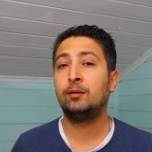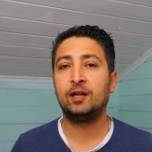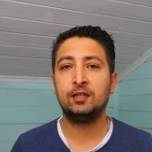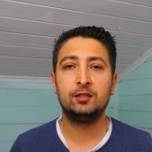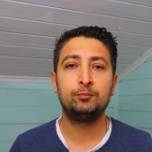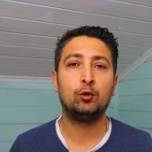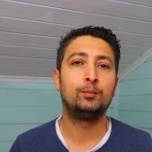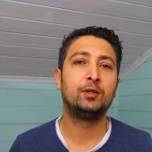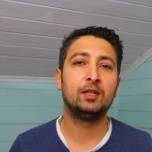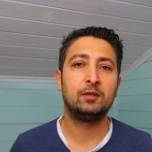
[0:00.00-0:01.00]
haberleri
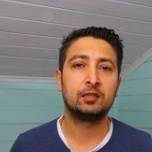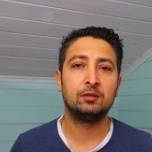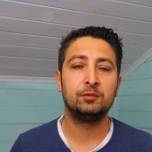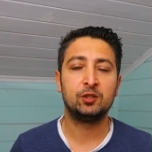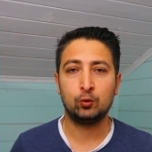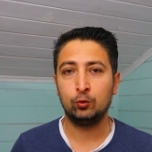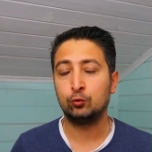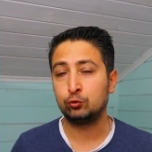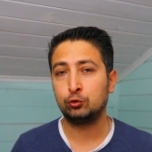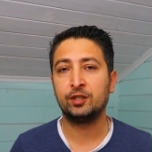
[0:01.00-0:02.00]
pompalamakla
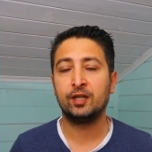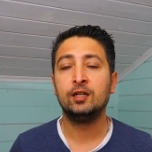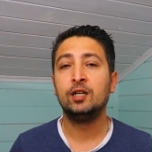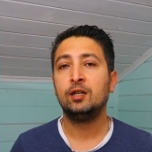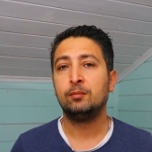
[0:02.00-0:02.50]
meşgul Rusya'da